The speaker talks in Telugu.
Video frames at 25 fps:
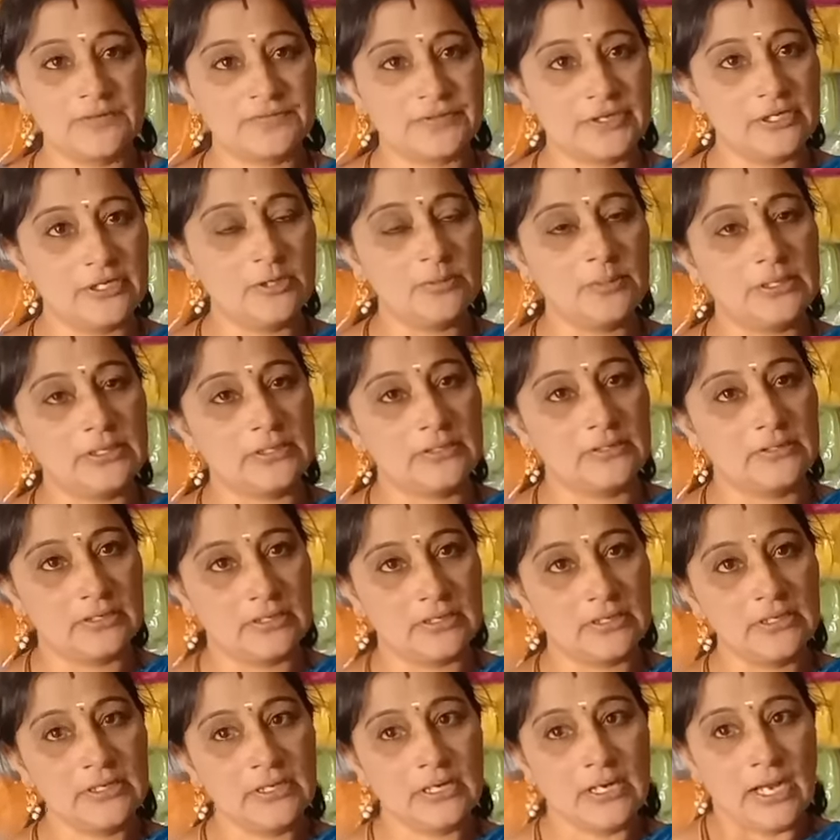హాఫ్ కిలో
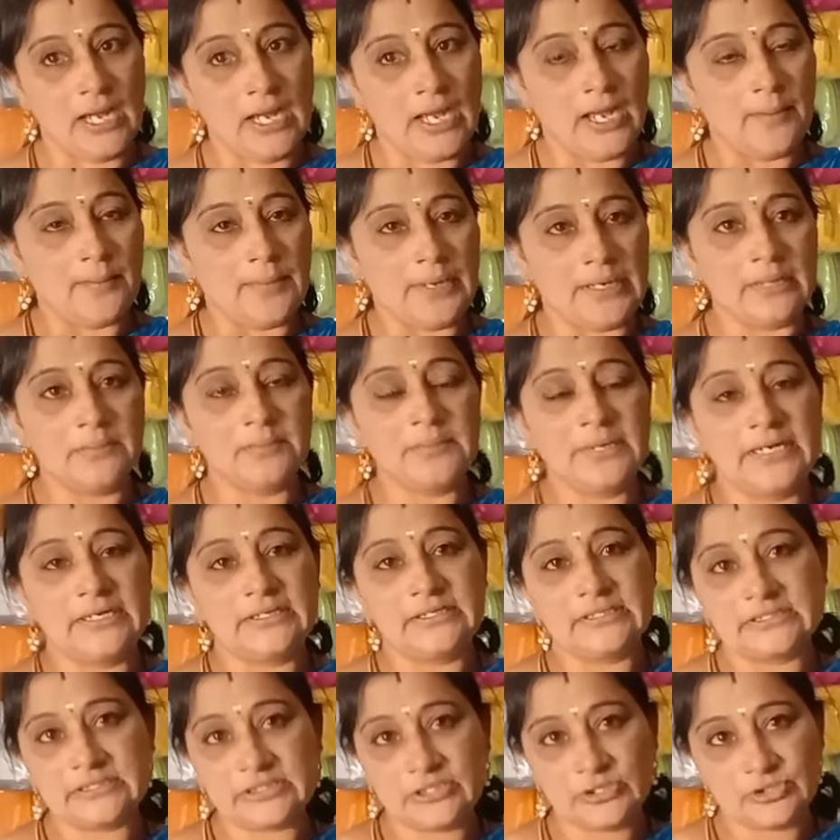పడుతుంది మనం
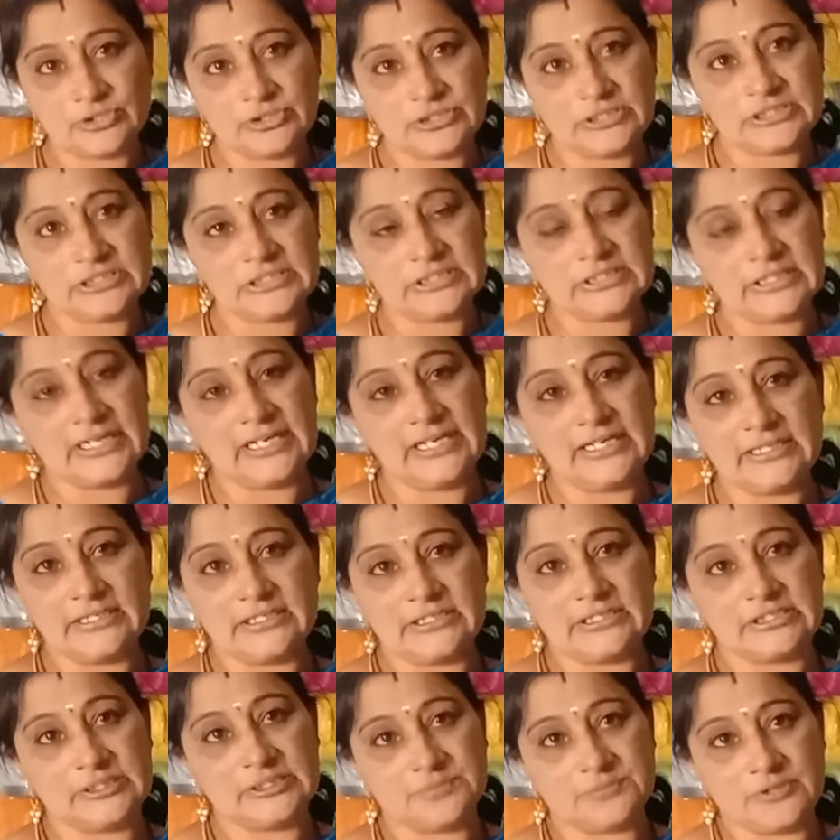లీటర్స్లో వచ్చేసి త్రీ
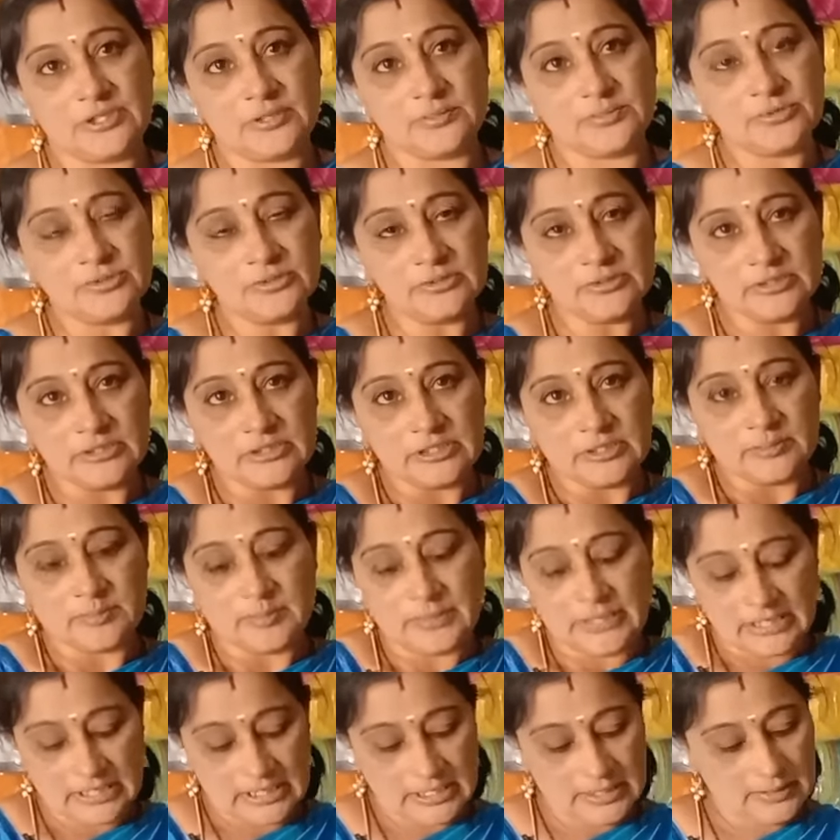లీటర్స్ చెప్తాము
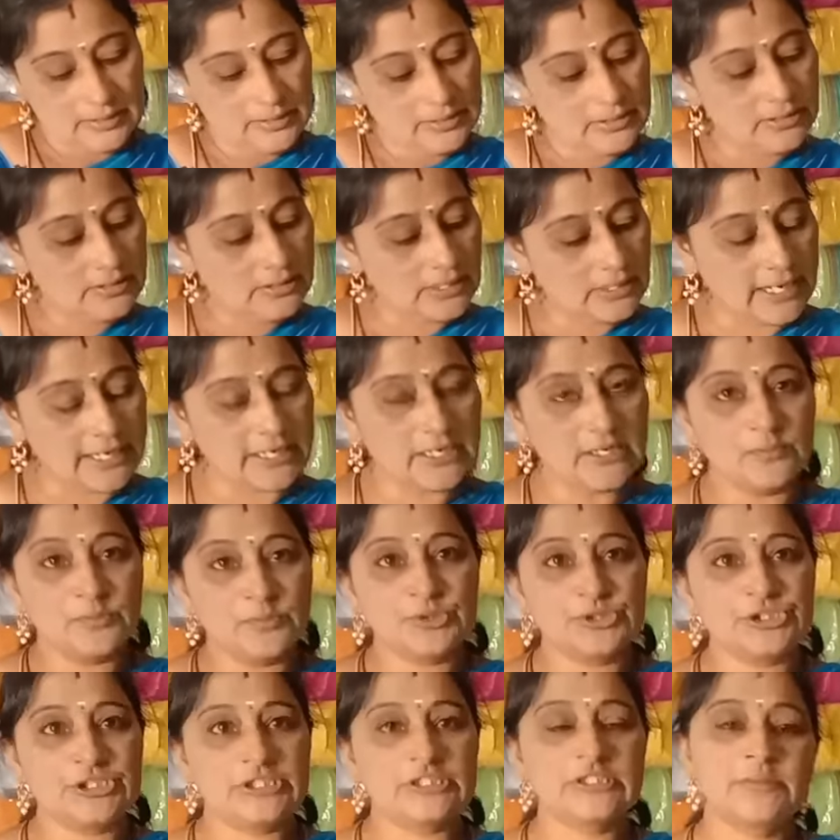మనకి ఐటమ్
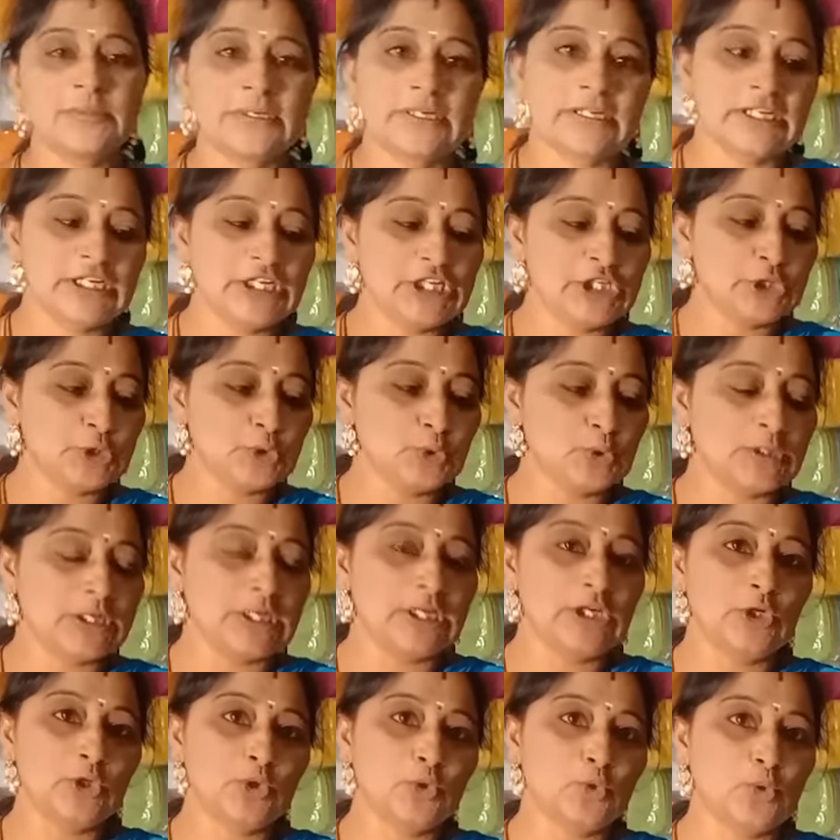వచ్చేసి మనకి టూ
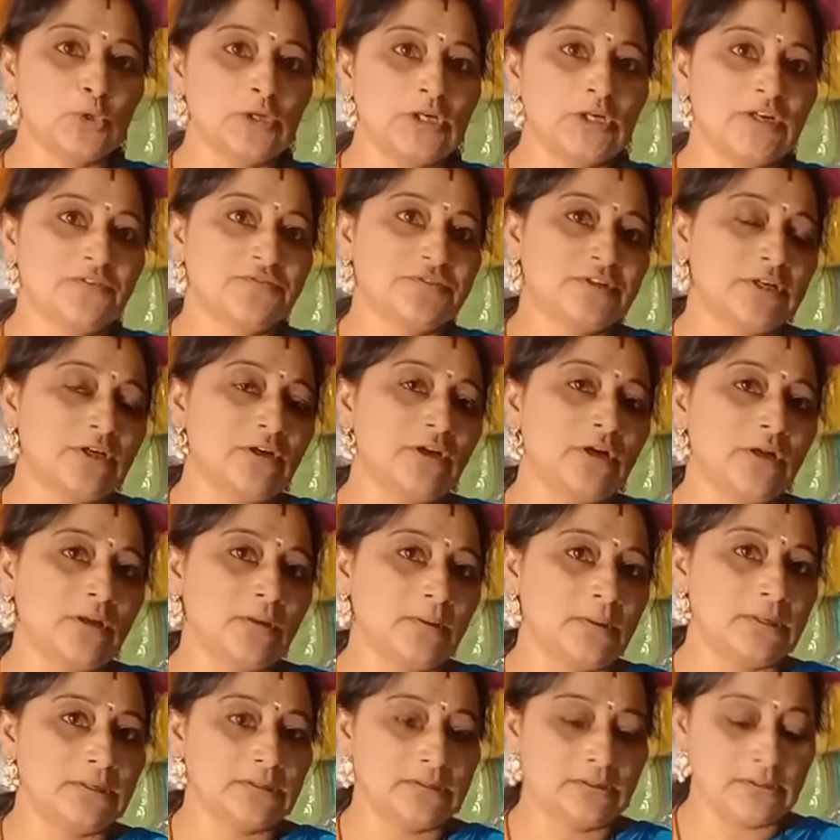కిలో టూ అండ్ హాఫ్ కిలో
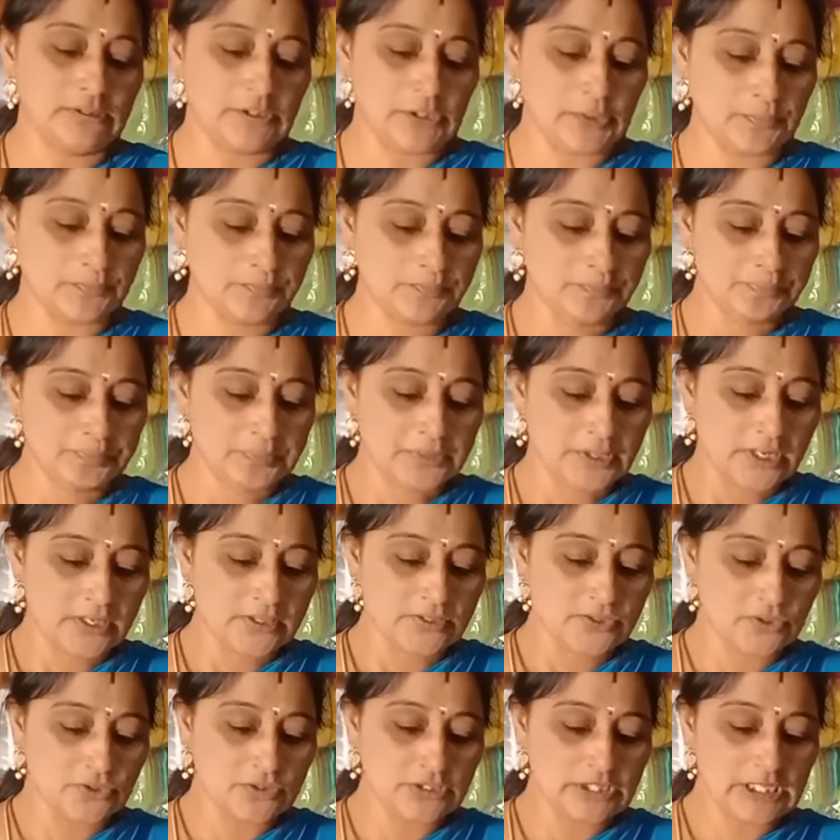అలా పడుతుంది
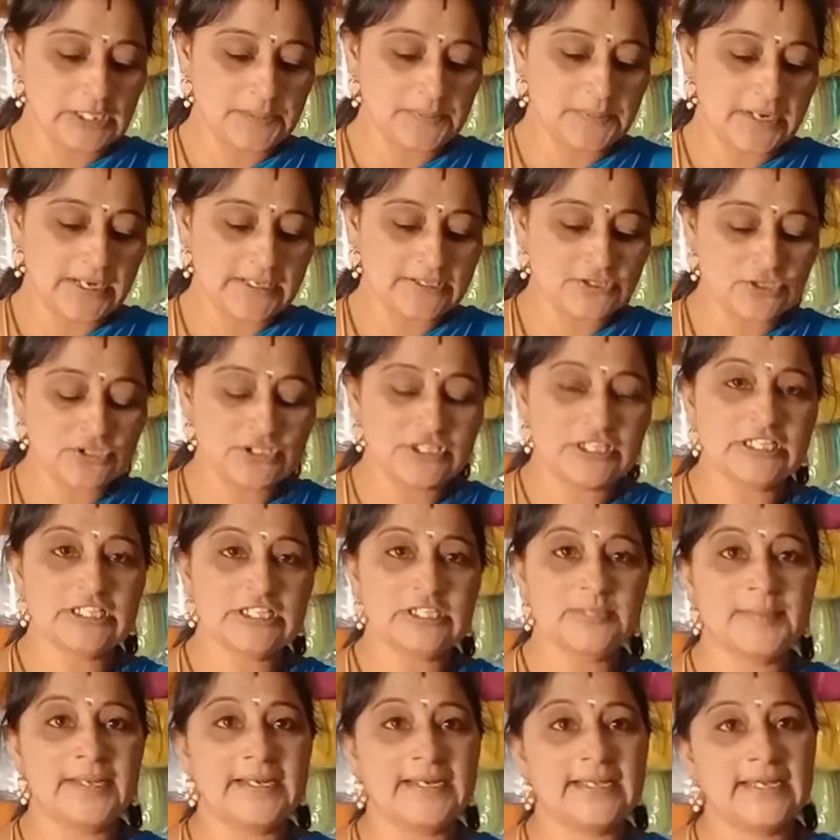సో దీని ప్రైస్
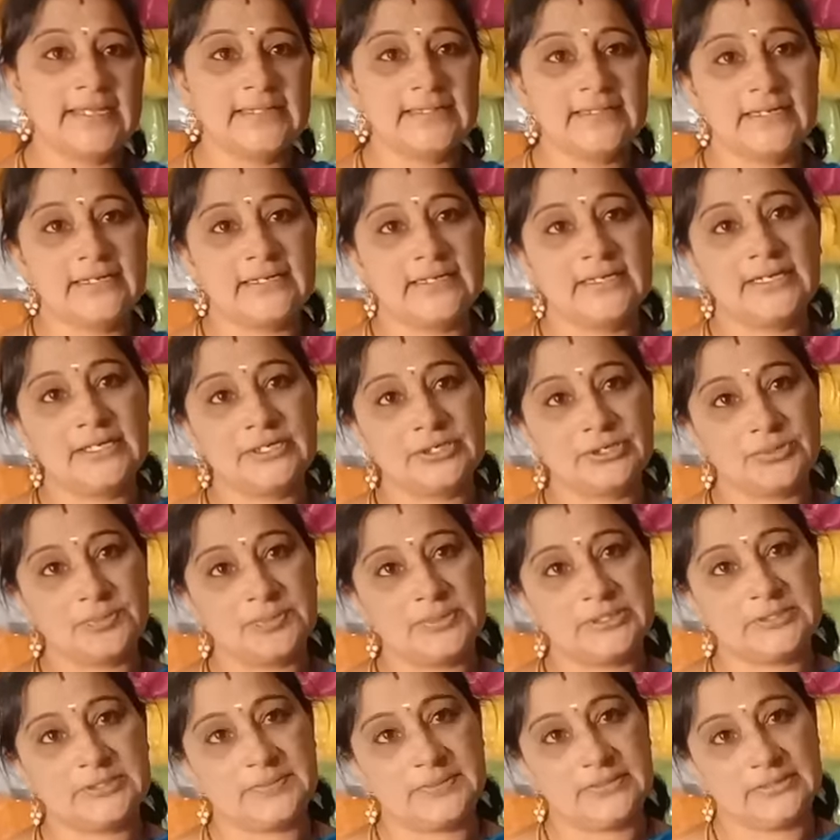వచ్చేసి మనకి థర్టీ ఎయిట్
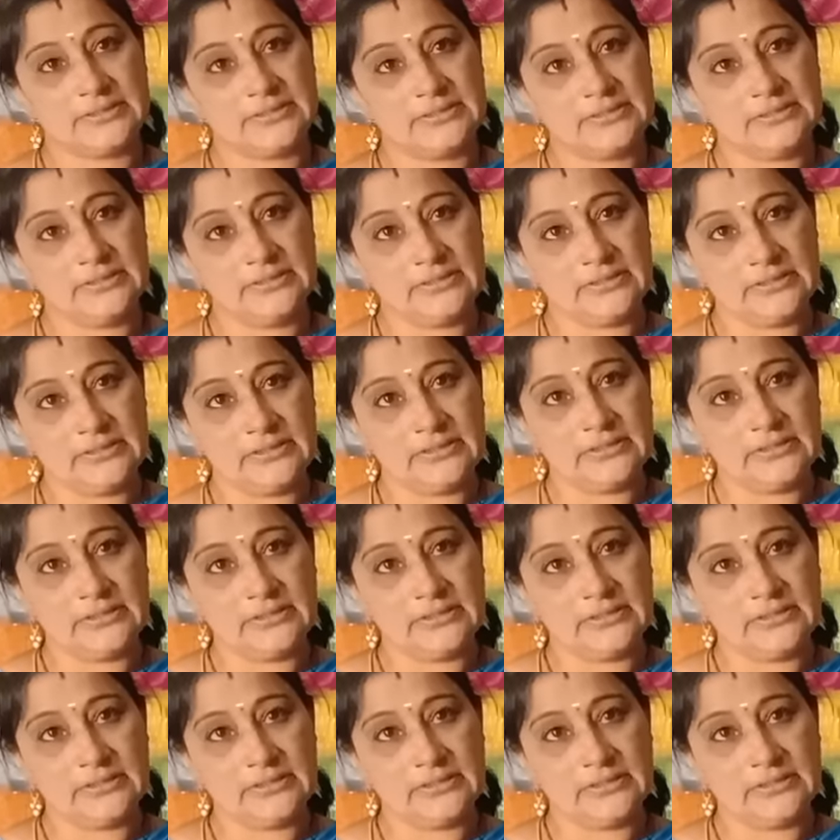రూపీస్ పడుతుంది